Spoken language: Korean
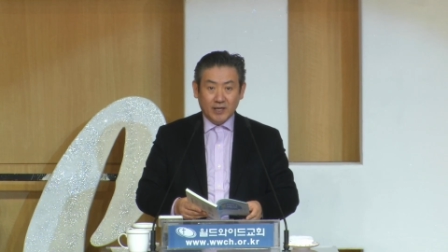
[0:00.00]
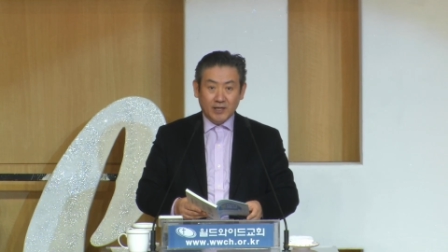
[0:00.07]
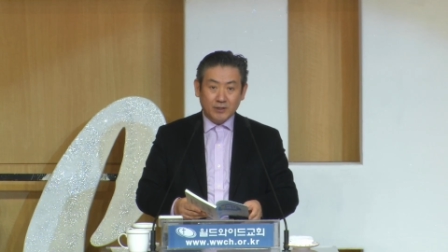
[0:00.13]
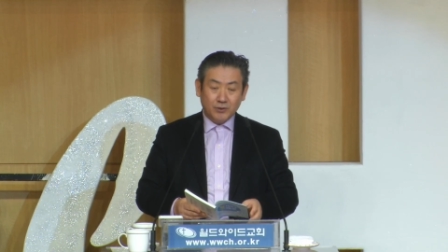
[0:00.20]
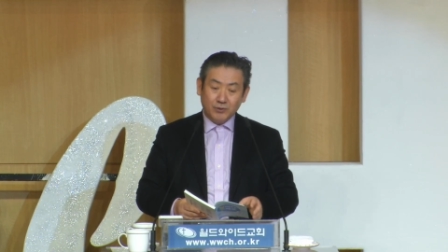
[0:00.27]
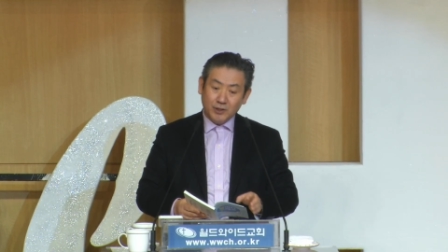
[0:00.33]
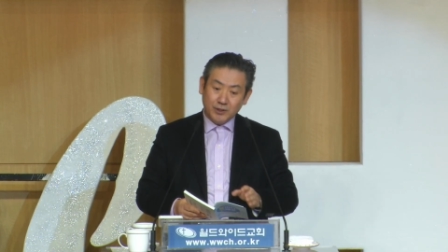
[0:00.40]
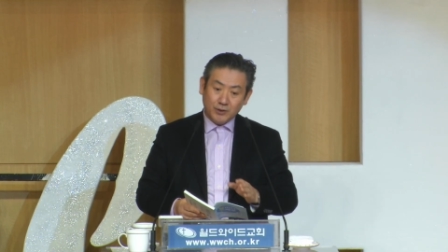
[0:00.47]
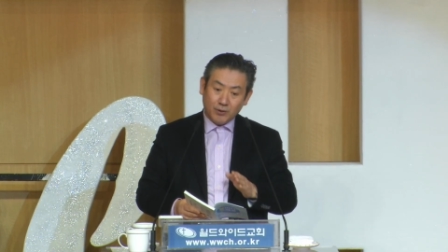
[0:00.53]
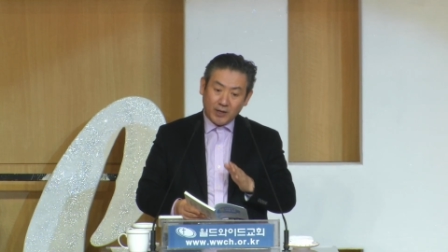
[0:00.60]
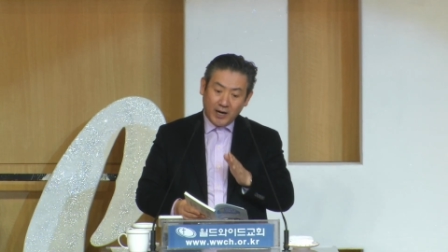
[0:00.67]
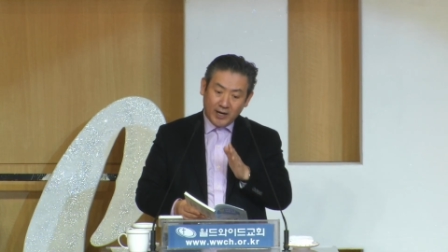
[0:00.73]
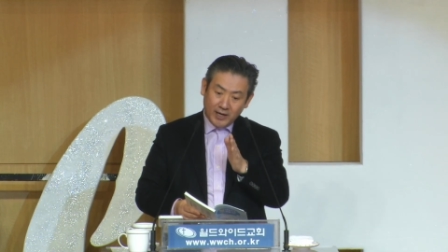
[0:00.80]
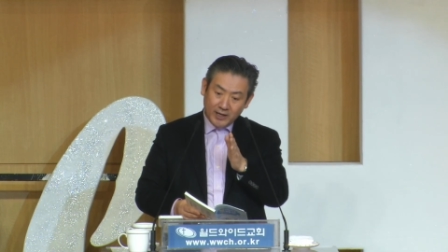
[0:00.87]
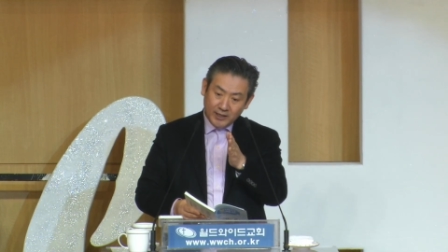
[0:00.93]
예수
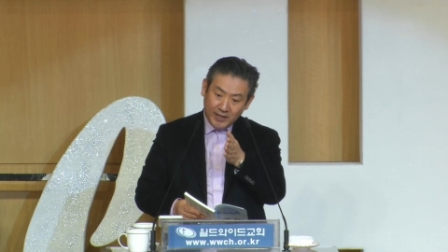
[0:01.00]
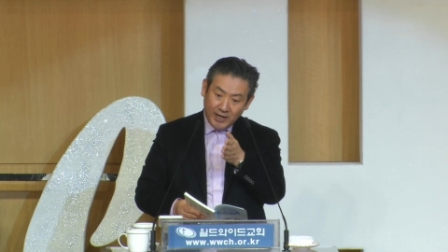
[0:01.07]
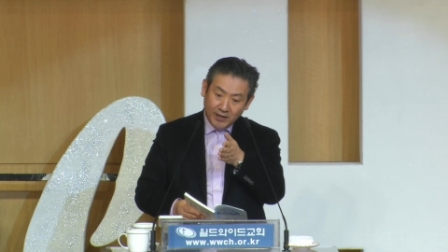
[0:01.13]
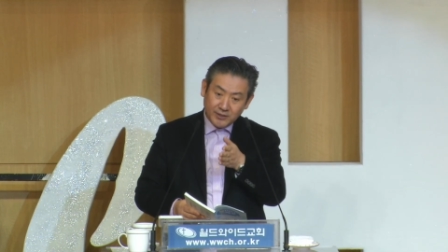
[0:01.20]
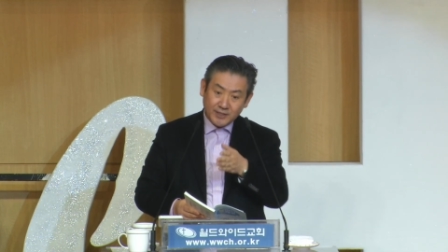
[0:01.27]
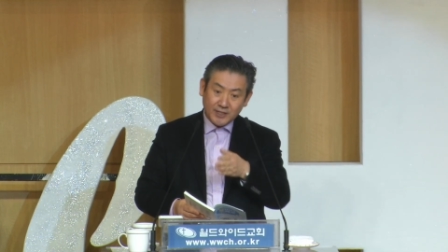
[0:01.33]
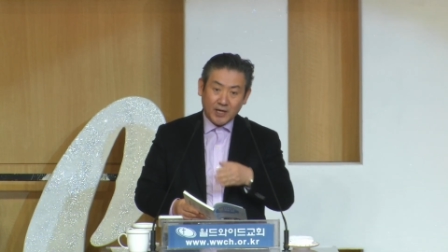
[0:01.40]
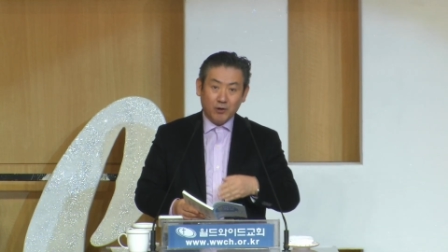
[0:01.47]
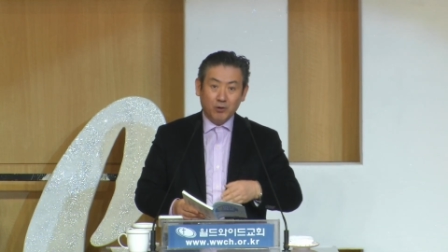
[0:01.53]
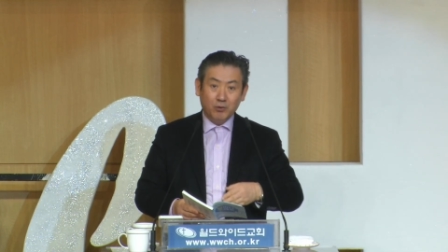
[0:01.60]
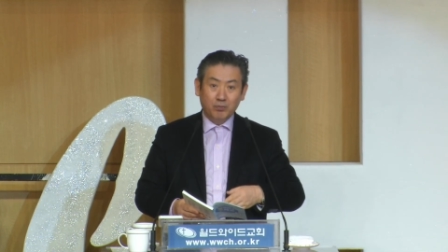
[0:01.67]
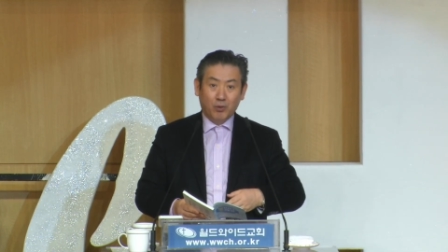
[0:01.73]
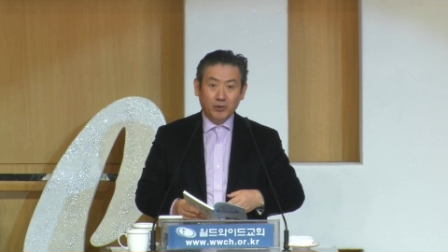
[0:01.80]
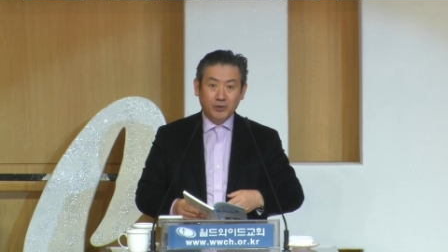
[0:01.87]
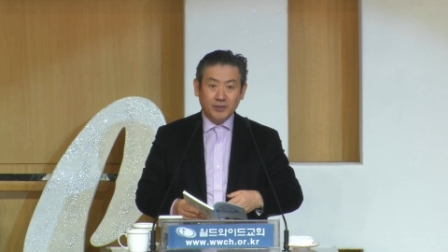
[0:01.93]
그리스도가 하나의
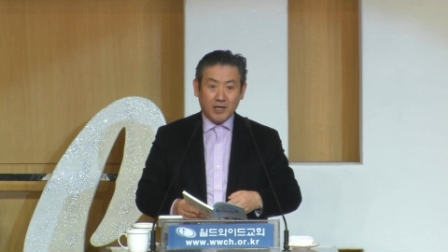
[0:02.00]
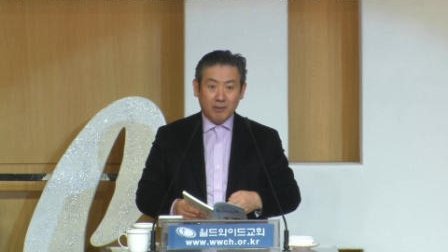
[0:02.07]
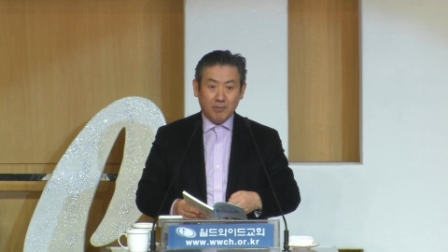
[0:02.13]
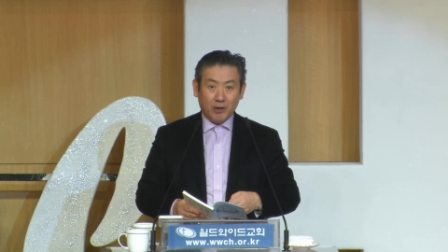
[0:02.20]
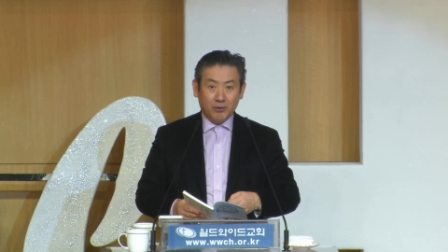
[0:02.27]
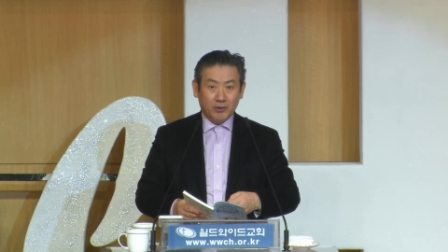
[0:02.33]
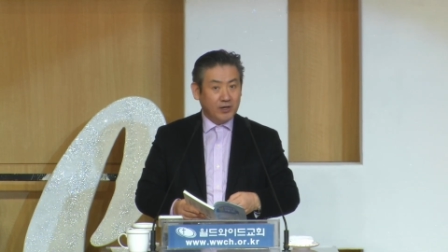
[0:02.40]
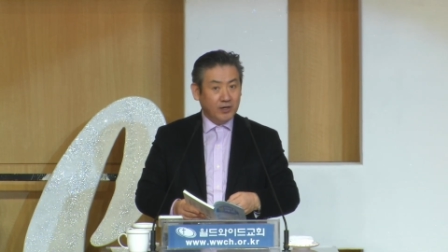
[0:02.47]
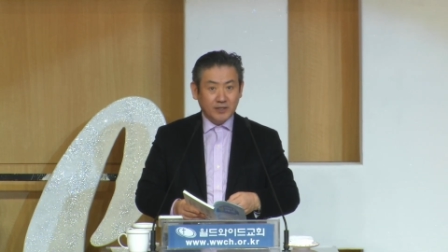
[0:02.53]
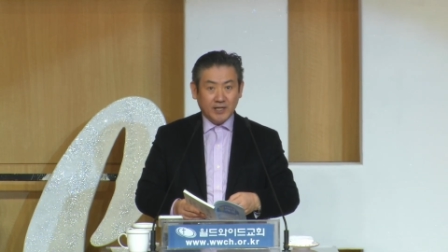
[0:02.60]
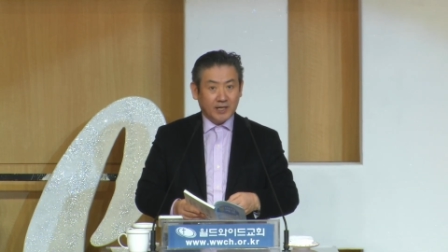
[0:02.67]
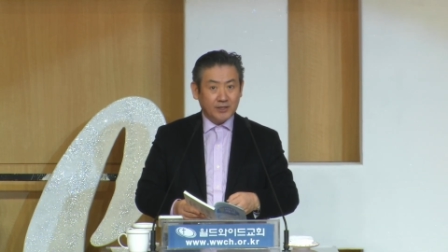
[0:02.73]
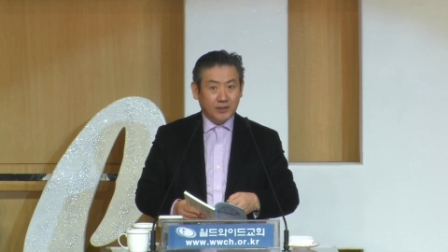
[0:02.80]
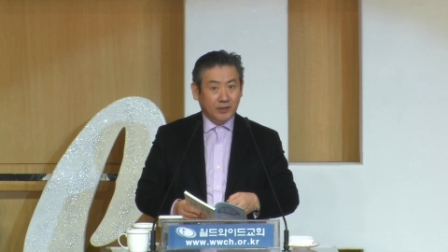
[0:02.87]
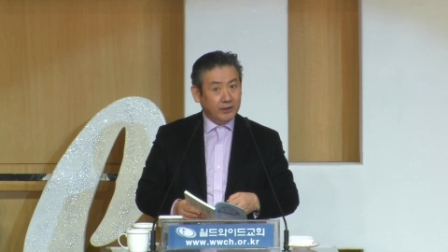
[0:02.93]
예언자라고 보는 사람하고는
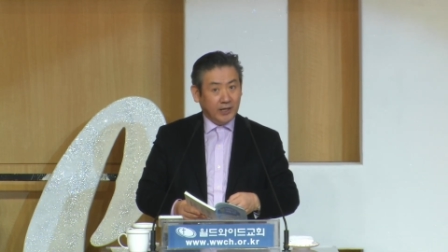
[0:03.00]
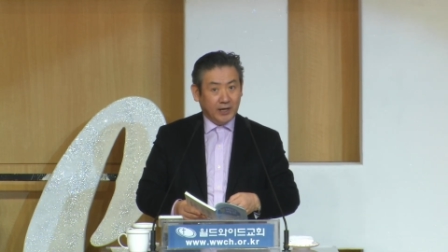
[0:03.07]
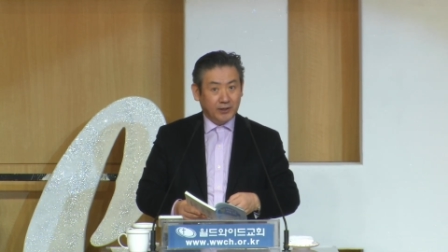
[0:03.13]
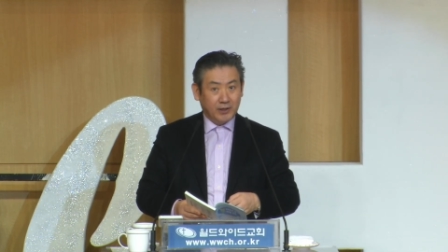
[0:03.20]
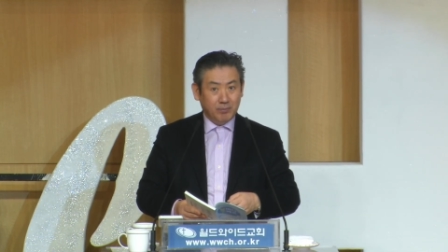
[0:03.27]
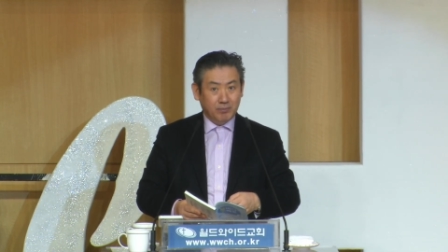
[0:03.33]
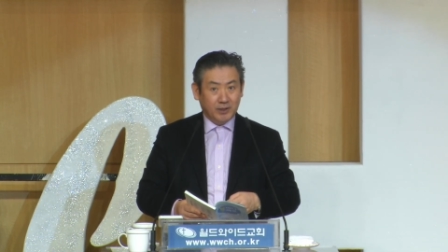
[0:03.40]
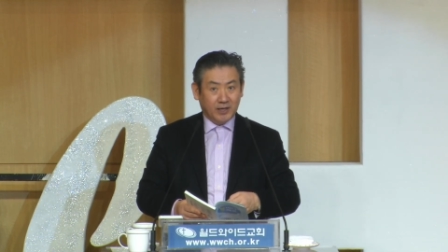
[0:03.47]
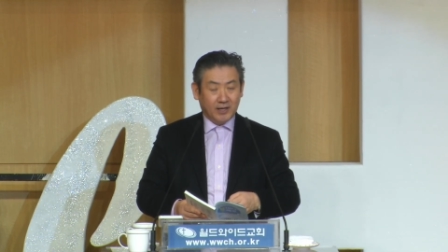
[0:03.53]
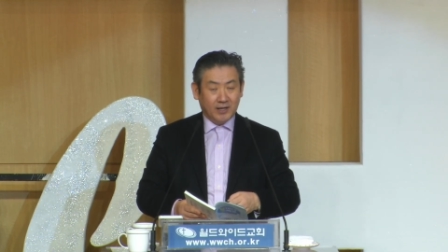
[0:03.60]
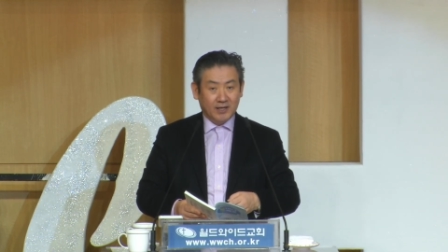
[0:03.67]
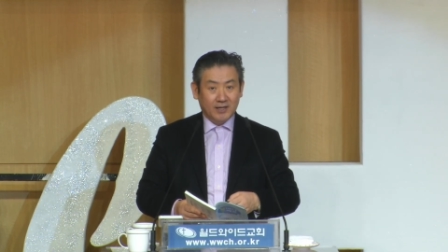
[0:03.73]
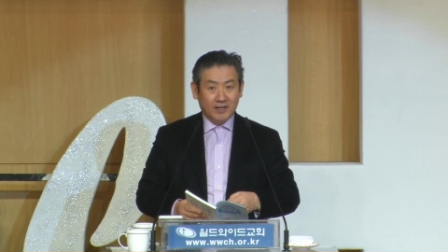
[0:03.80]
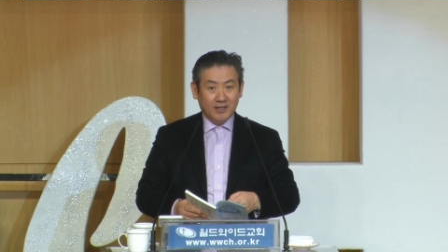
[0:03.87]
형제가 절대 안 됩니다.